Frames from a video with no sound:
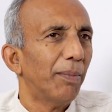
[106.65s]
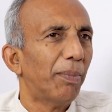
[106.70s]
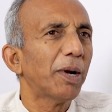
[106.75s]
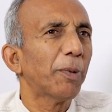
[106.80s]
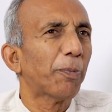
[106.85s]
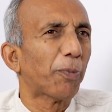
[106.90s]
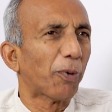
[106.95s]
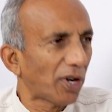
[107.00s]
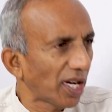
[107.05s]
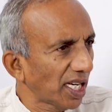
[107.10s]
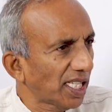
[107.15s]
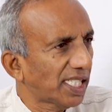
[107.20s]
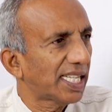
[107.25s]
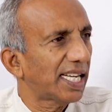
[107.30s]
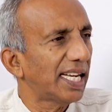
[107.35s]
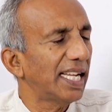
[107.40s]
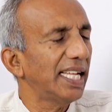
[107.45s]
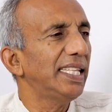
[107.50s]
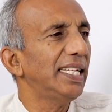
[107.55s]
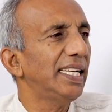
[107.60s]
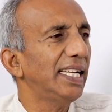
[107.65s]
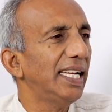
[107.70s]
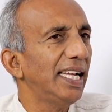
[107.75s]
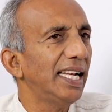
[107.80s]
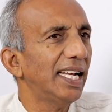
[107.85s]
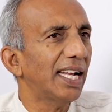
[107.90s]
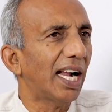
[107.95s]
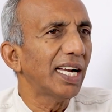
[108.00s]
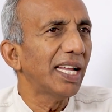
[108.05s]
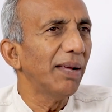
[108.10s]
బట్ ప్రొటెక్షన్ అనేది
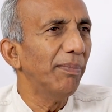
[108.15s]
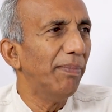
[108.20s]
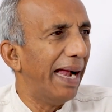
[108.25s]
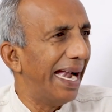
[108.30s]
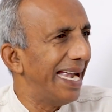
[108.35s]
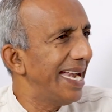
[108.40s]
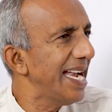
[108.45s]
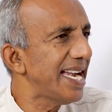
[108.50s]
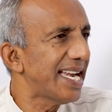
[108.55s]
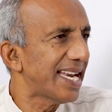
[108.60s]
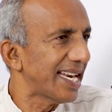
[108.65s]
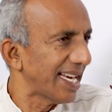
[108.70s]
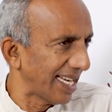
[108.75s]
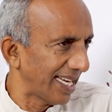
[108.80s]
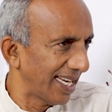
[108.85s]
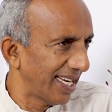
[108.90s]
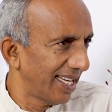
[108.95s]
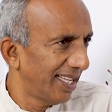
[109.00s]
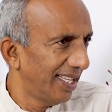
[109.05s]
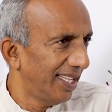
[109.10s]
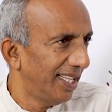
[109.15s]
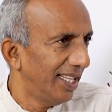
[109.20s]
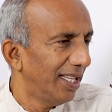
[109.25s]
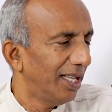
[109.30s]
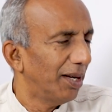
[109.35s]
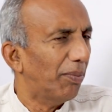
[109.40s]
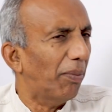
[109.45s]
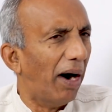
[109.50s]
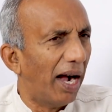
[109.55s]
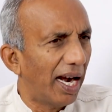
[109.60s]
నాట్ ఏ మ్యాండేటరీ
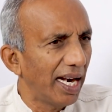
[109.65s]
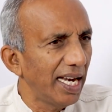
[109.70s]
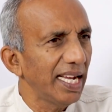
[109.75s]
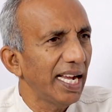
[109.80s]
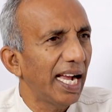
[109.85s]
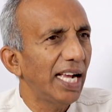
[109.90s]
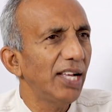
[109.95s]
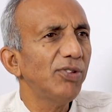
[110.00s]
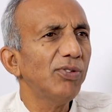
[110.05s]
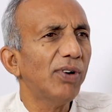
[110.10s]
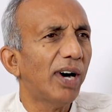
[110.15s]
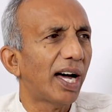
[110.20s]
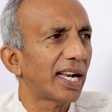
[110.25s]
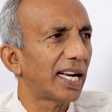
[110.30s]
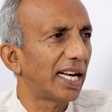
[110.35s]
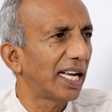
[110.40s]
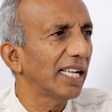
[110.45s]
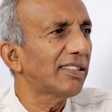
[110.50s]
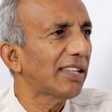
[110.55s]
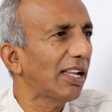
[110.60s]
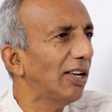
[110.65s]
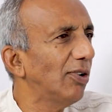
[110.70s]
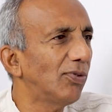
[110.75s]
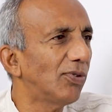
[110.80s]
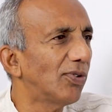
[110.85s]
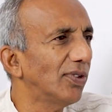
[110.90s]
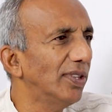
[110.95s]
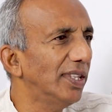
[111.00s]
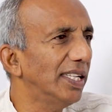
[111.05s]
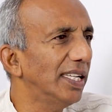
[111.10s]
మార్నింగ్ ఐదు ఆరు గంటలకు చలి
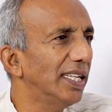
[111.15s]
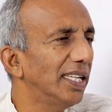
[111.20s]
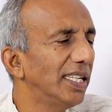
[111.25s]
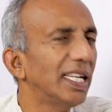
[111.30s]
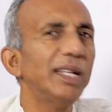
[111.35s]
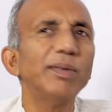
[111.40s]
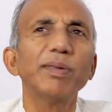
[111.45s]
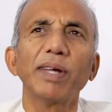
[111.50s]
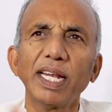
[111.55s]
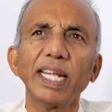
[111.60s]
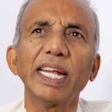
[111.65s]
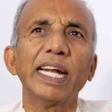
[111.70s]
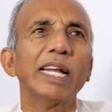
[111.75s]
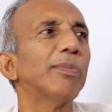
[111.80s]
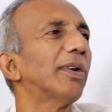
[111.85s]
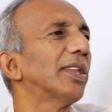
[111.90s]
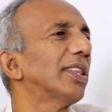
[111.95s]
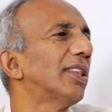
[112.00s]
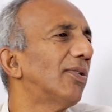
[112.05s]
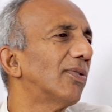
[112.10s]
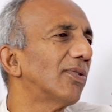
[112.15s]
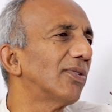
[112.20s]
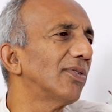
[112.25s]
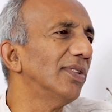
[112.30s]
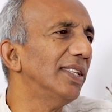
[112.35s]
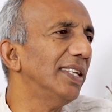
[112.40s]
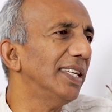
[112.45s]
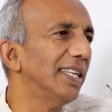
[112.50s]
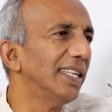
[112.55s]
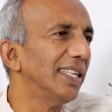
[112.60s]
ఉంటుంది ఎనిమిది గంటలకు ఎండ పడతా
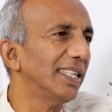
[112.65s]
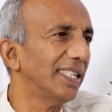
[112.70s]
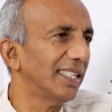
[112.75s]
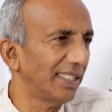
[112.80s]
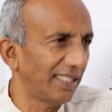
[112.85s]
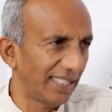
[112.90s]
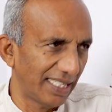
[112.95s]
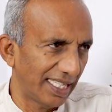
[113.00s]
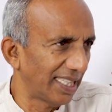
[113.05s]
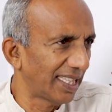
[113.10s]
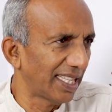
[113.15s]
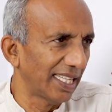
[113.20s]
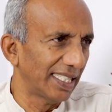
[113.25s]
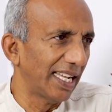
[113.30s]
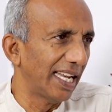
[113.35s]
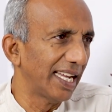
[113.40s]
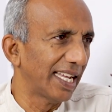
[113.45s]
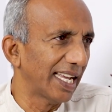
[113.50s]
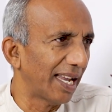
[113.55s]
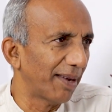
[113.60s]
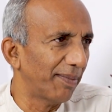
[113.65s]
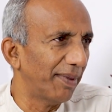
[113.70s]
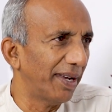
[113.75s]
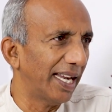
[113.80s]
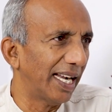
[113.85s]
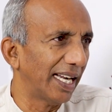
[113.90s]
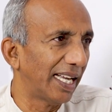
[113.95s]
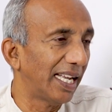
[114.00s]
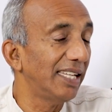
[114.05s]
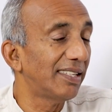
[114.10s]
ఉంటుంది ఎంత
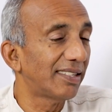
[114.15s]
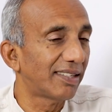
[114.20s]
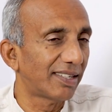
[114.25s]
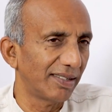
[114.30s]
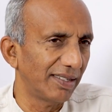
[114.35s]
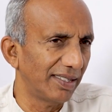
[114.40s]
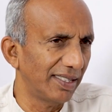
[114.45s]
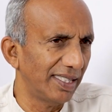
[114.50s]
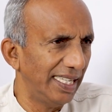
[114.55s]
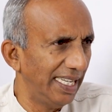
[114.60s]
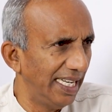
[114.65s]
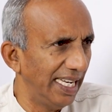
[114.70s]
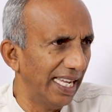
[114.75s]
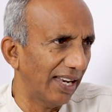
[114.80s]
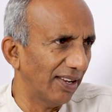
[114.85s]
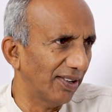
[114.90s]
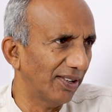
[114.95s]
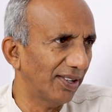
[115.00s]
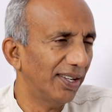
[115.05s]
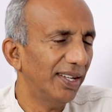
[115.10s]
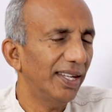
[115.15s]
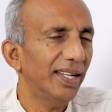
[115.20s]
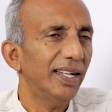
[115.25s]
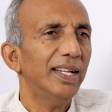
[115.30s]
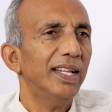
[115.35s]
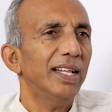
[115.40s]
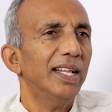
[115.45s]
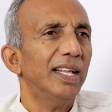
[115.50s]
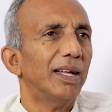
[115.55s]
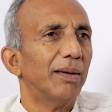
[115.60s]
చలికాలమైన అట్లీస్ట్ ఇండియాలో
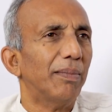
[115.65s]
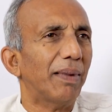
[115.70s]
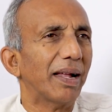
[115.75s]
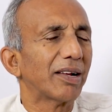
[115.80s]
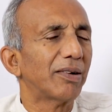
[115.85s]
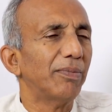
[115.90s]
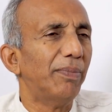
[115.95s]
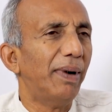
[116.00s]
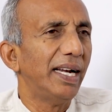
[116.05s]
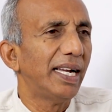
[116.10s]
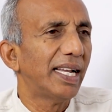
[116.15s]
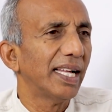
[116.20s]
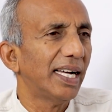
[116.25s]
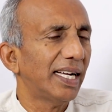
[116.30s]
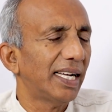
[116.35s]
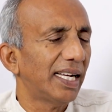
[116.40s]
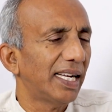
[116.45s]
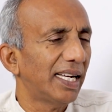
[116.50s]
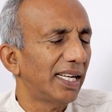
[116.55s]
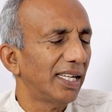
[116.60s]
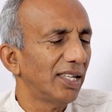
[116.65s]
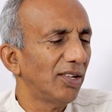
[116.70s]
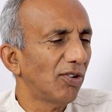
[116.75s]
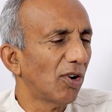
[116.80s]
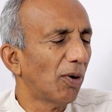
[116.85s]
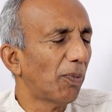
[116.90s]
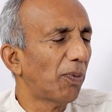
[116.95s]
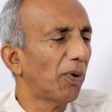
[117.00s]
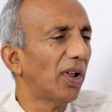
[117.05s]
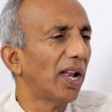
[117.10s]
మనకు బయట
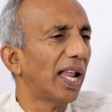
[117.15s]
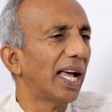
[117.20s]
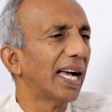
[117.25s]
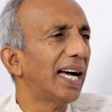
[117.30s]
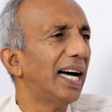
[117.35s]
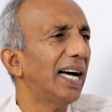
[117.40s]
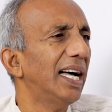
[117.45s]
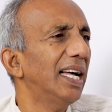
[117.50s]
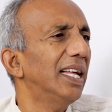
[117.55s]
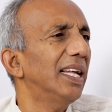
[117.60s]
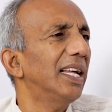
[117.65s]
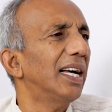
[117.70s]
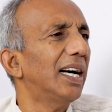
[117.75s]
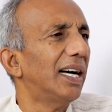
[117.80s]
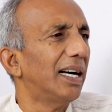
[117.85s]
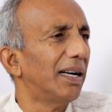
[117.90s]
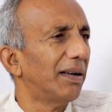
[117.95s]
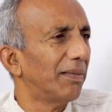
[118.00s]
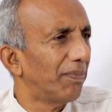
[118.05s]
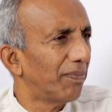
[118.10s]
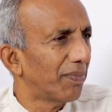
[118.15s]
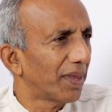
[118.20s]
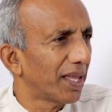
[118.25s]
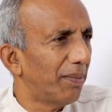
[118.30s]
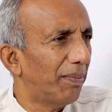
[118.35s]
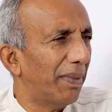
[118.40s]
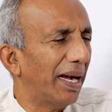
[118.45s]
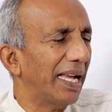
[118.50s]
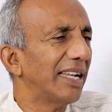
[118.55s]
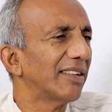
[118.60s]
యూరోప్లో లాగా
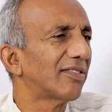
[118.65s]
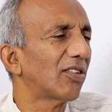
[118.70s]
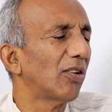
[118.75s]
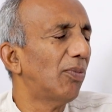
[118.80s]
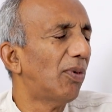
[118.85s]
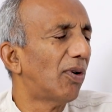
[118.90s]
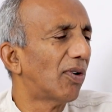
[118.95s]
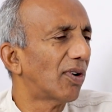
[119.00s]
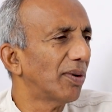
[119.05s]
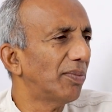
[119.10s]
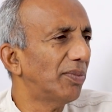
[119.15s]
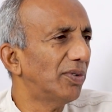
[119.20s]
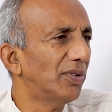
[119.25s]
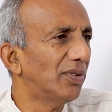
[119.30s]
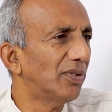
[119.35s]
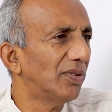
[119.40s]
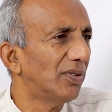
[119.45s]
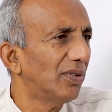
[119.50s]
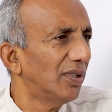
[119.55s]
మైనస్లు um, పోవడము